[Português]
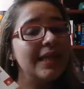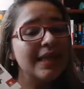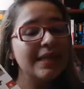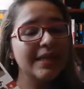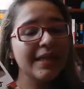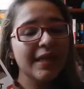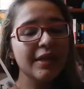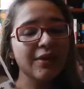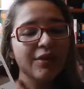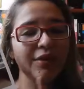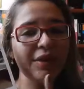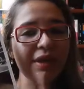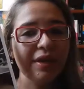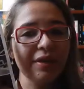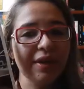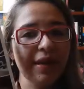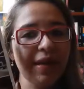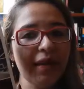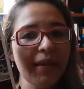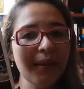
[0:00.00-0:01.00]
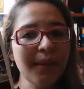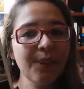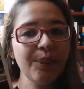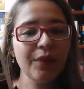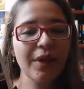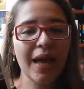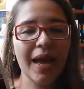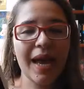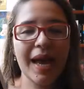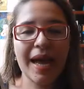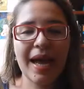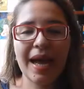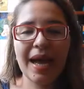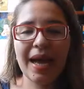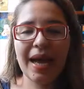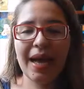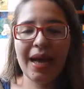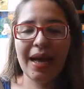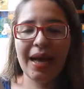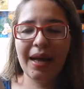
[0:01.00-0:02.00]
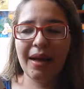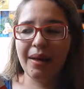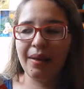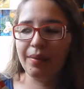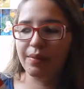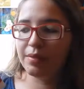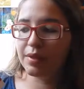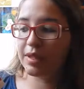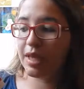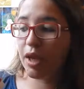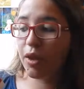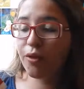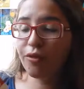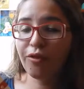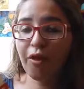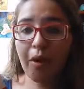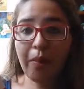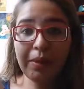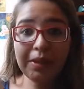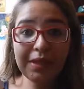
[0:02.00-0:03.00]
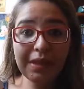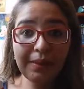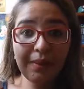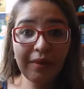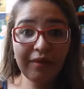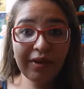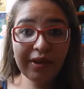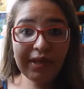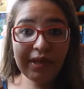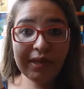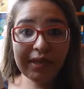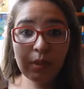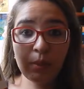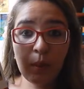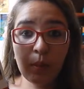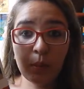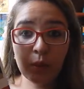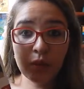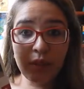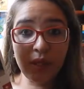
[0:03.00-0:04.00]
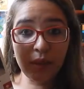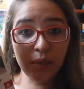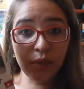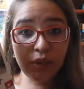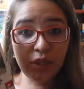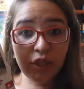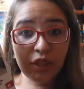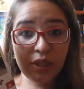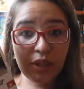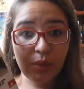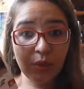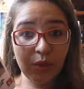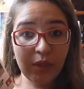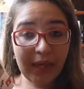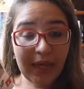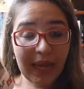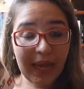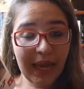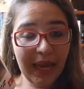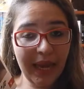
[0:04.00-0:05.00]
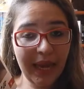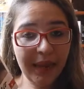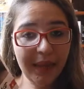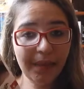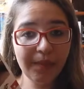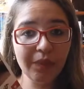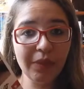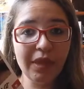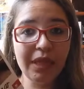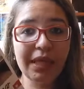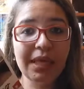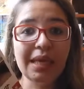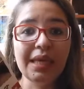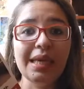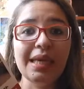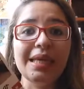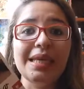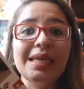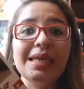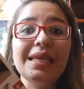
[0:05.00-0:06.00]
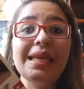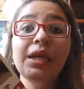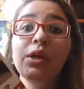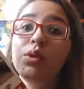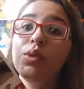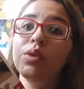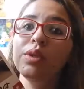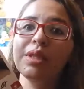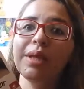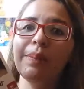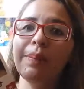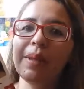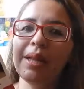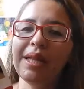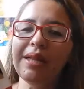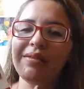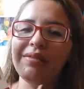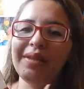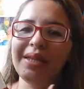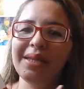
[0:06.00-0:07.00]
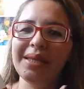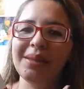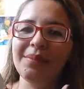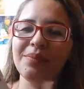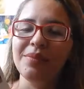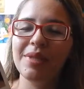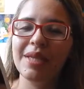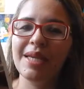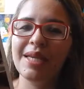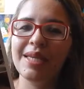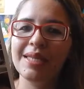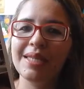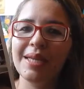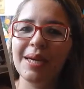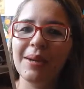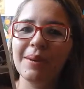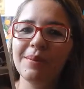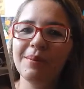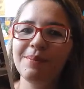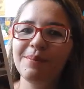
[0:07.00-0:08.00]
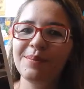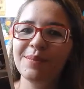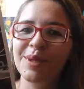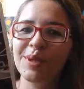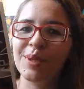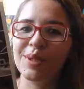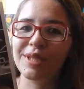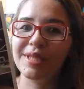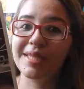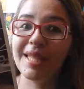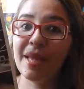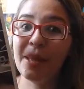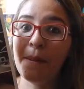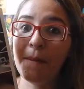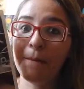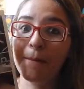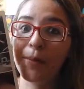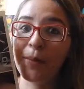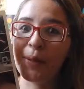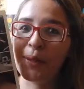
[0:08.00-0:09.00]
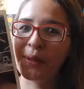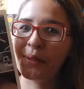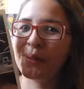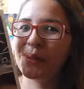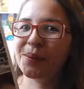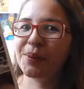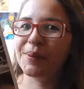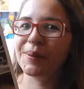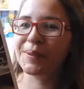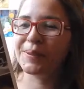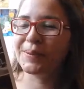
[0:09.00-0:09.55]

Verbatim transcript: nesse livrinho aqui, a Gayle Forman também vai trazer uma protagonista mulher que luta pela vida. Então, gostei muito.